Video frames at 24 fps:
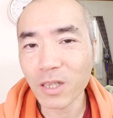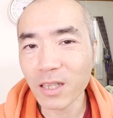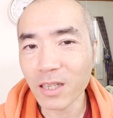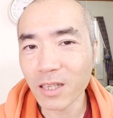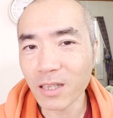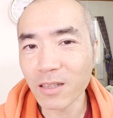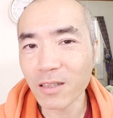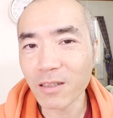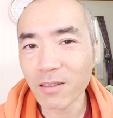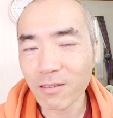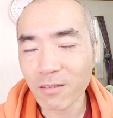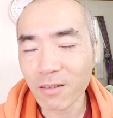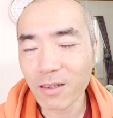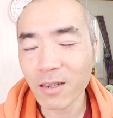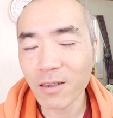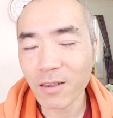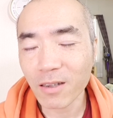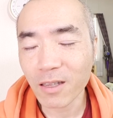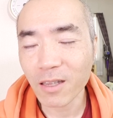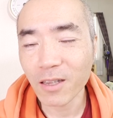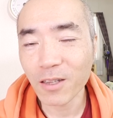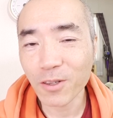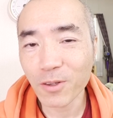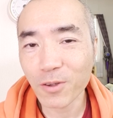にいいっていうか
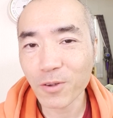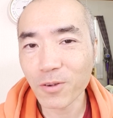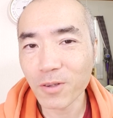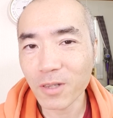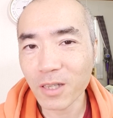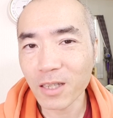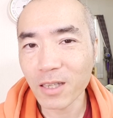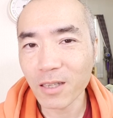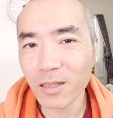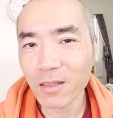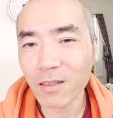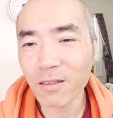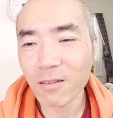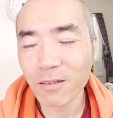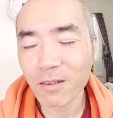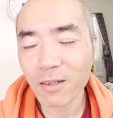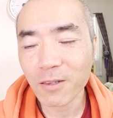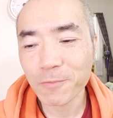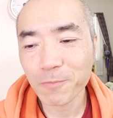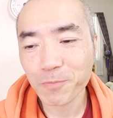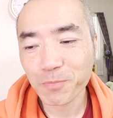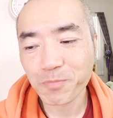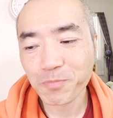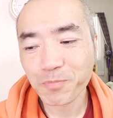健康にいいっていうか、